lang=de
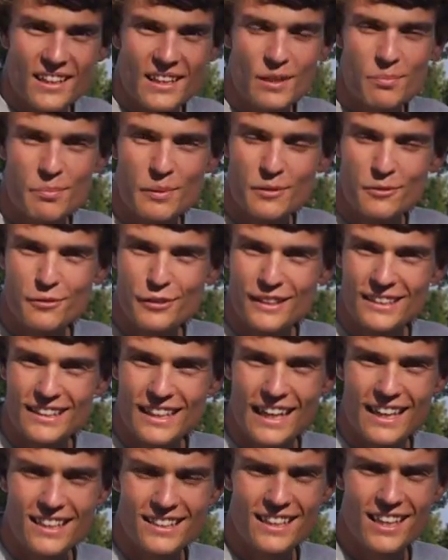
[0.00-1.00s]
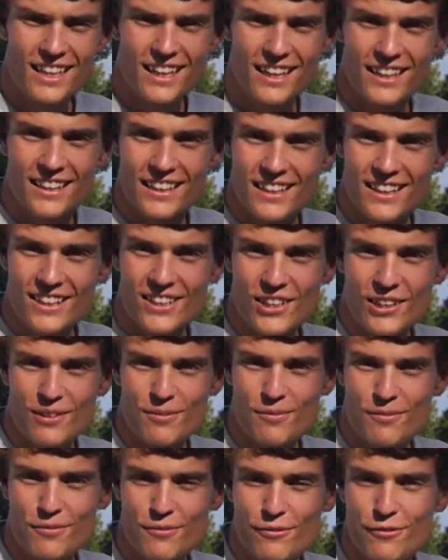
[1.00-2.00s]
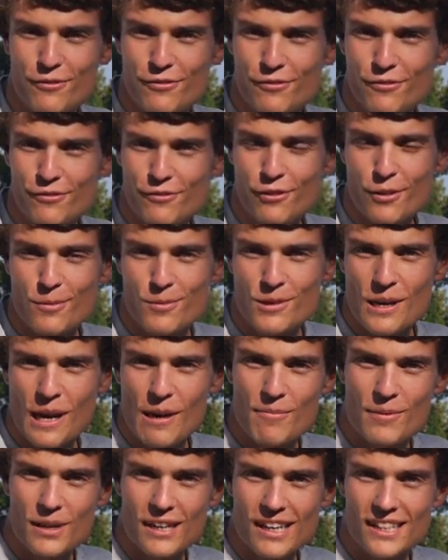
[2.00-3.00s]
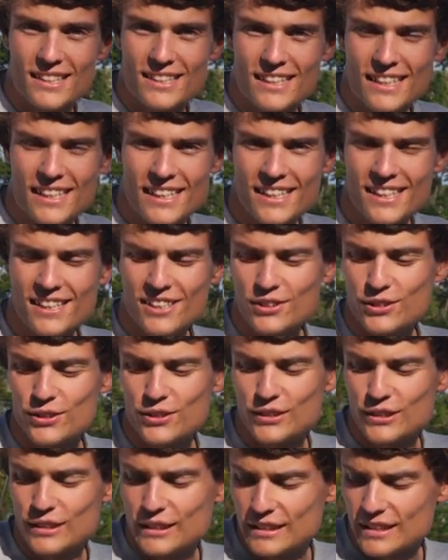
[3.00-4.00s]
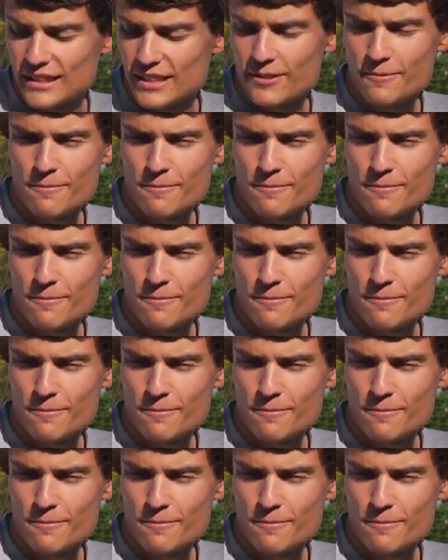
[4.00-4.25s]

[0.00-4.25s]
Ich bin Finn Kenter, ich komme vom Starnberger See und